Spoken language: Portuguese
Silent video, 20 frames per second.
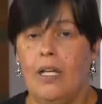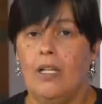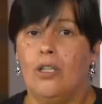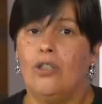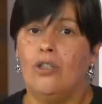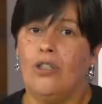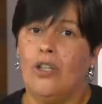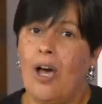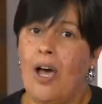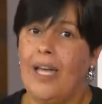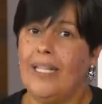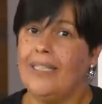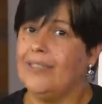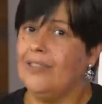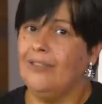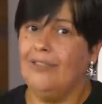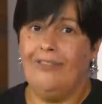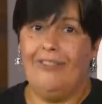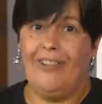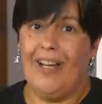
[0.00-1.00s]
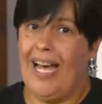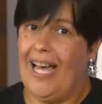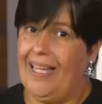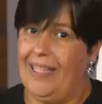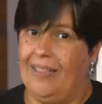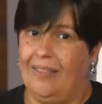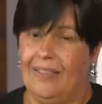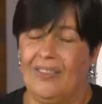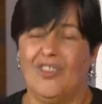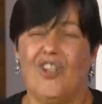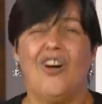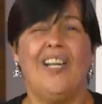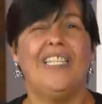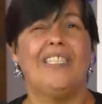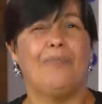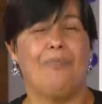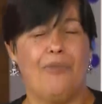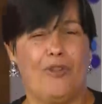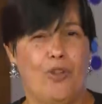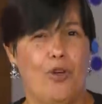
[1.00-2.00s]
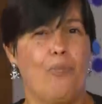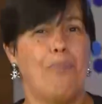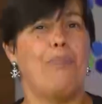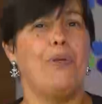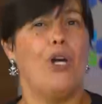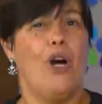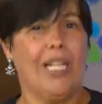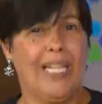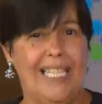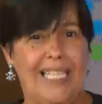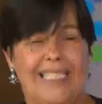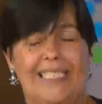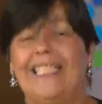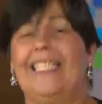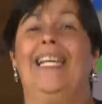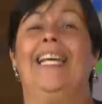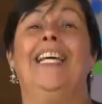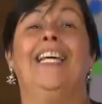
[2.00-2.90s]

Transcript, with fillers: Nós não vai. Nós ficou pior ainda, né?